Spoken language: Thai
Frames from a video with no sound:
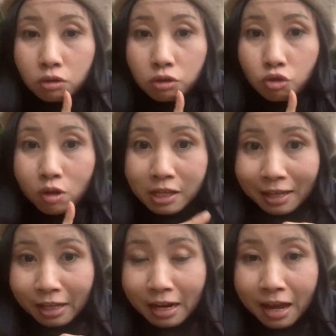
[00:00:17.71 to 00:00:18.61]
สวนสา
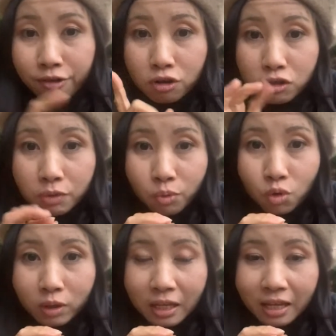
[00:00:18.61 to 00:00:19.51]
ธารณะ หรือจะพูด
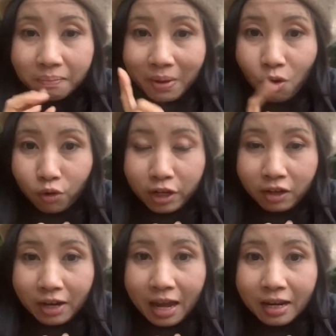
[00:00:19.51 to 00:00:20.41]
อีกประโยคหนึ่ง
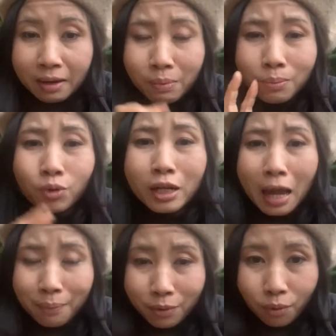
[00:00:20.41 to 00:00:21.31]
ก็ได้นะ มันพูดได้หลา
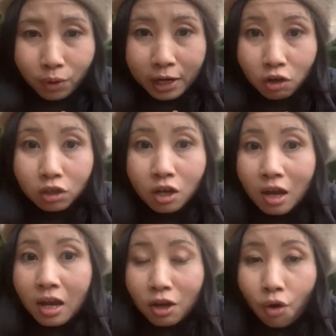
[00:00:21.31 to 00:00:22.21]
ยประโยคเนาะ
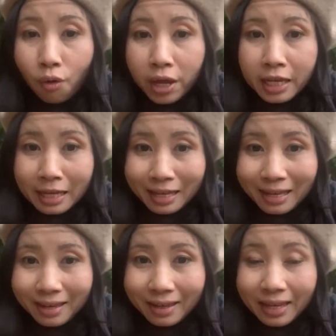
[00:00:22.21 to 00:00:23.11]
โคเอนิ
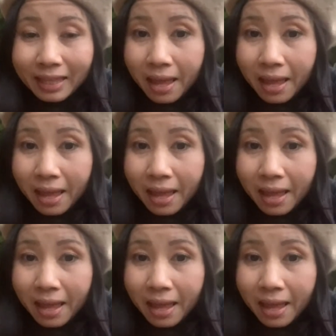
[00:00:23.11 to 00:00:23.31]
คเต